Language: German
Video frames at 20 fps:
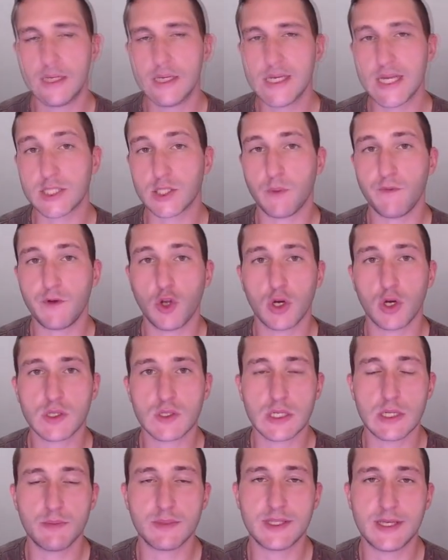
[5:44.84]
Jetzt kommen wir noch zu
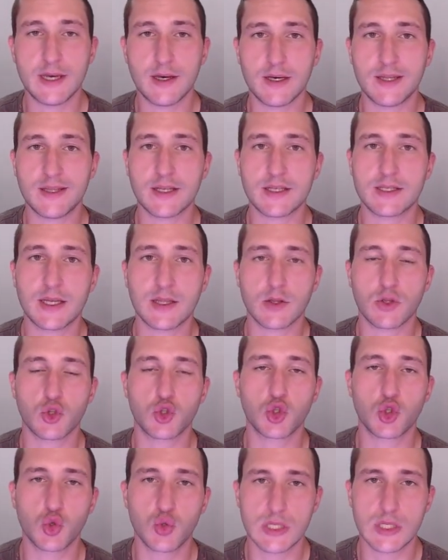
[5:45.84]
einem sehr interessanten
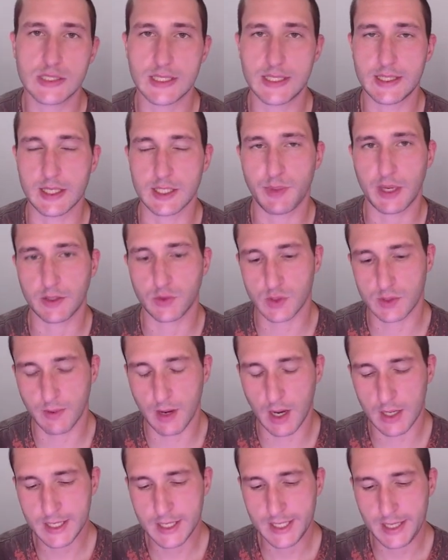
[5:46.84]
zusätzlichen Aspekt. Und
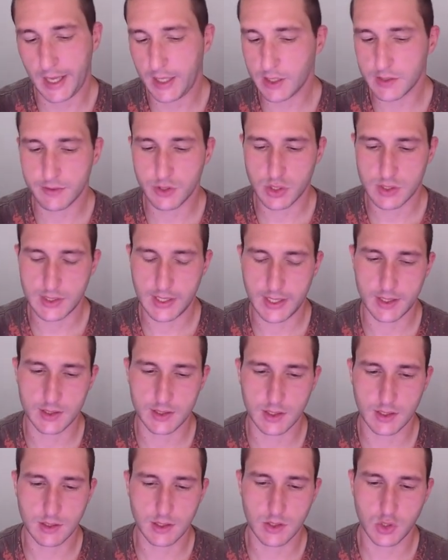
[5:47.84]
zwar, in der Zwischenzeit ist
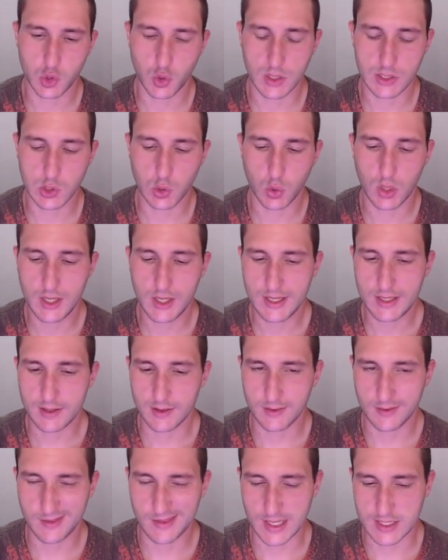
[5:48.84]
es sogar so,
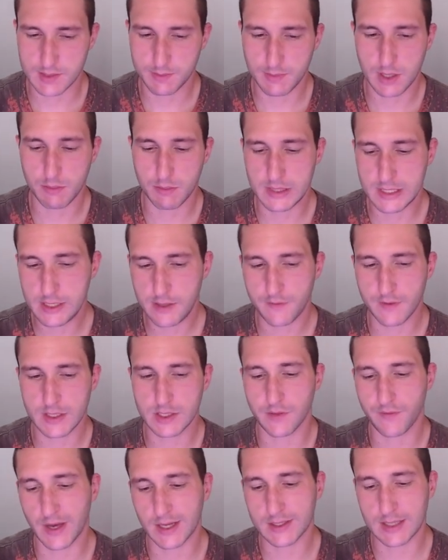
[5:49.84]
dass man mit Hilfe
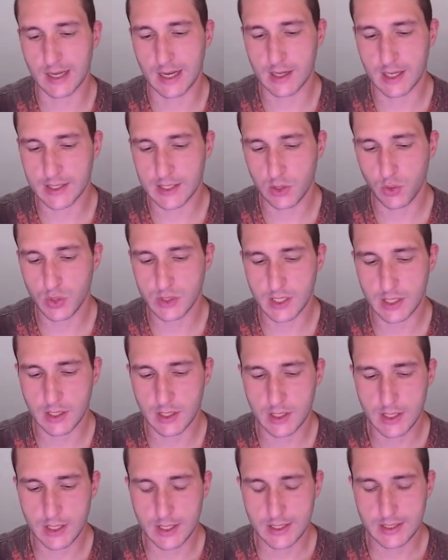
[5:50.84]
dieser Fraktalanalyse
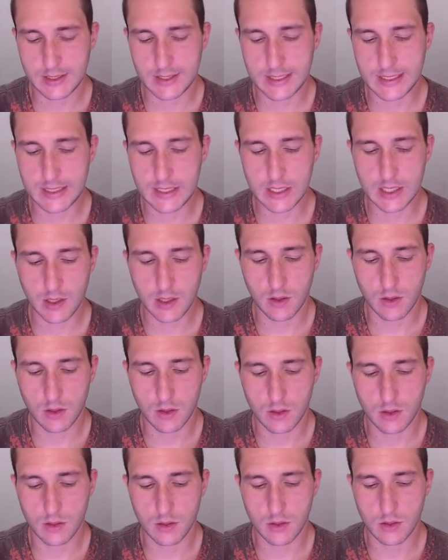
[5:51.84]
die
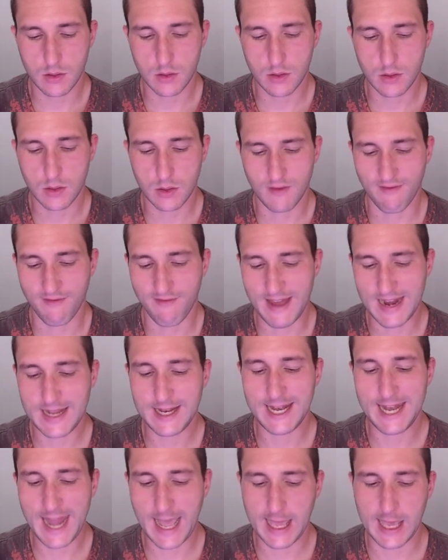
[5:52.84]

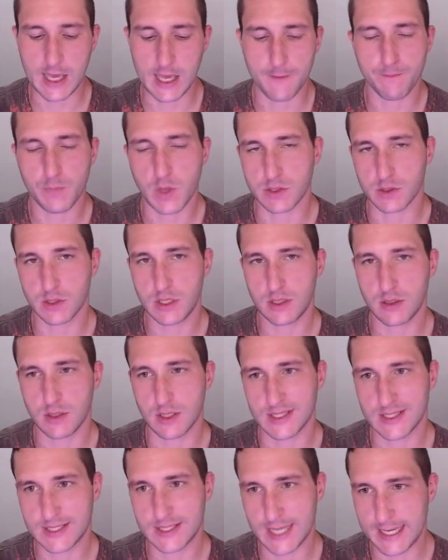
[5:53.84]
Wellenlänge, also nicht in
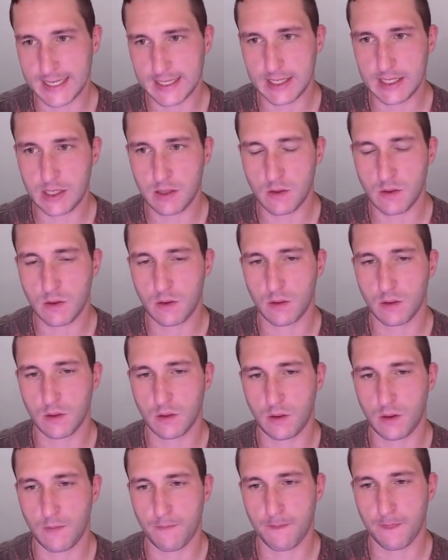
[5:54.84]
der zeitlichen
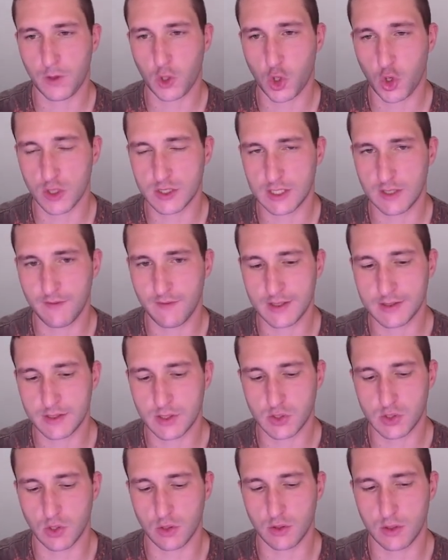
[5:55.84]
ähm, Konsequenz,
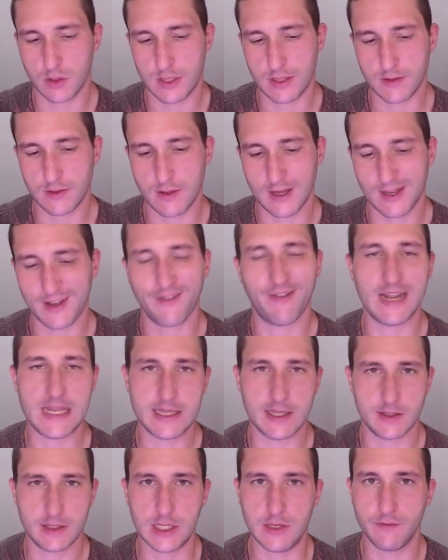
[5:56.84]
sondern in der
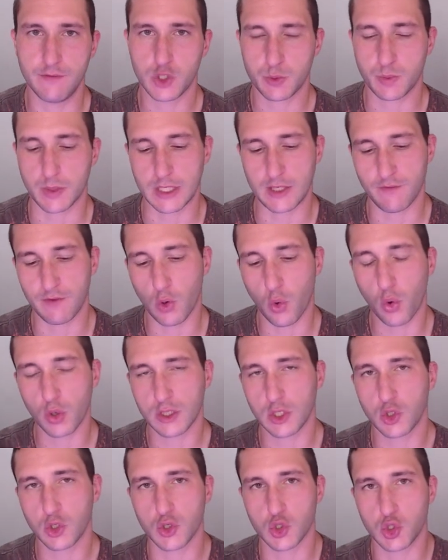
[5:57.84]
qualitativen, sprich wie hoch
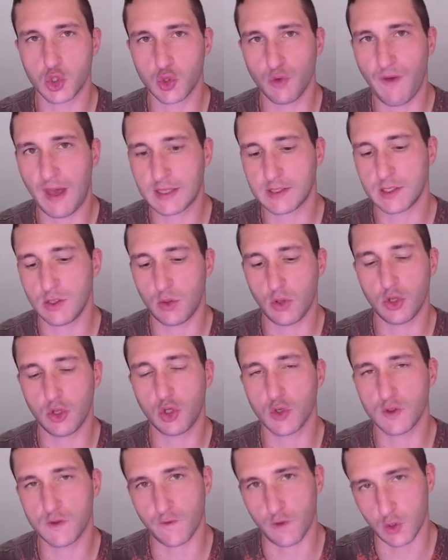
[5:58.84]
die Kurszuwächse oder die
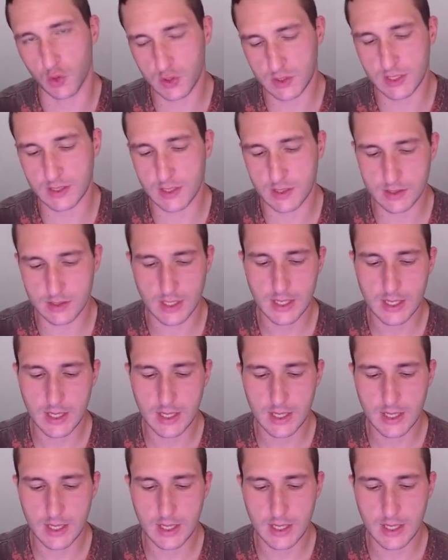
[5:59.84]
Kursverluste sind